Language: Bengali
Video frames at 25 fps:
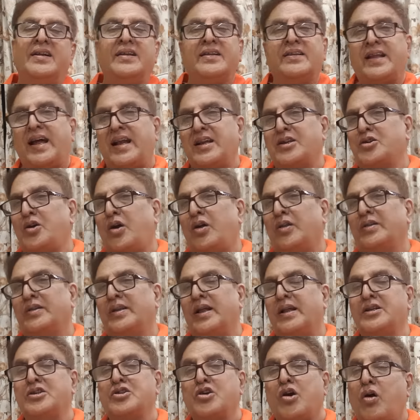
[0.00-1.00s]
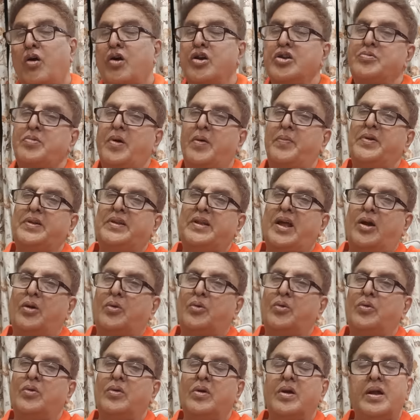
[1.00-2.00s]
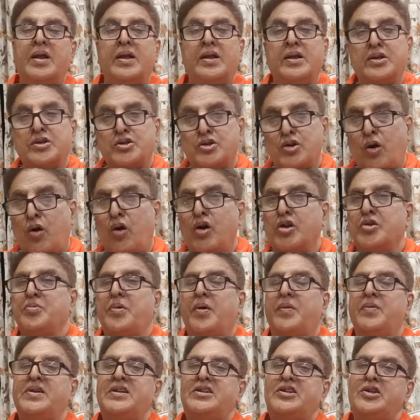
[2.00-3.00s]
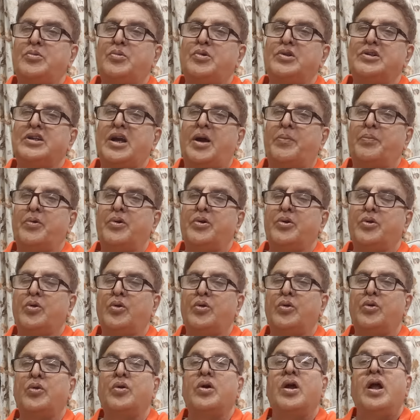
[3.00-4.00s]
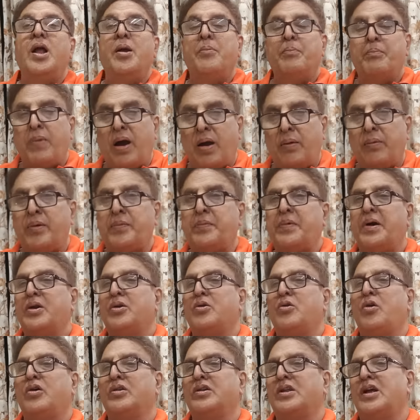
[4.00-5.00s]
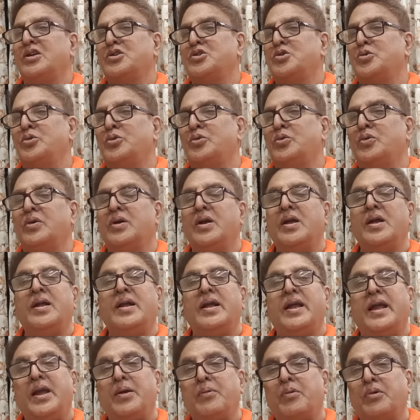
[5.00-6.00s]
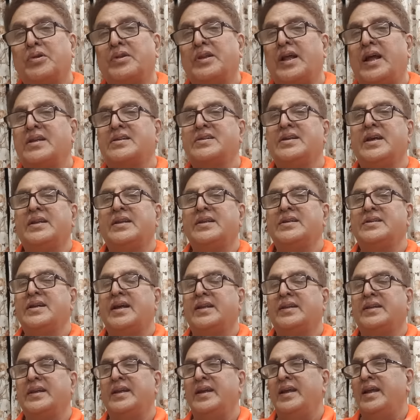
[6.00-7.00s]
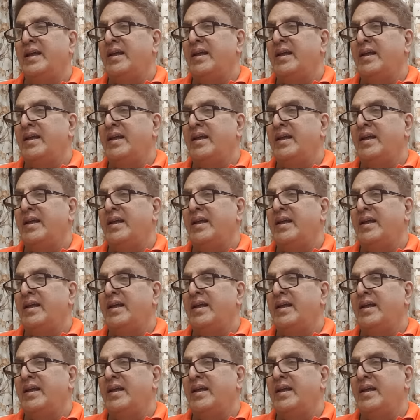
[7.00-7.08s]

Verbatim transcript: তার সন্তান সহজভাবে থাকুক সহজভাবে জীবনযাপন করুক বাবা মার কথা শুনুক এবং তার সাথে সাথে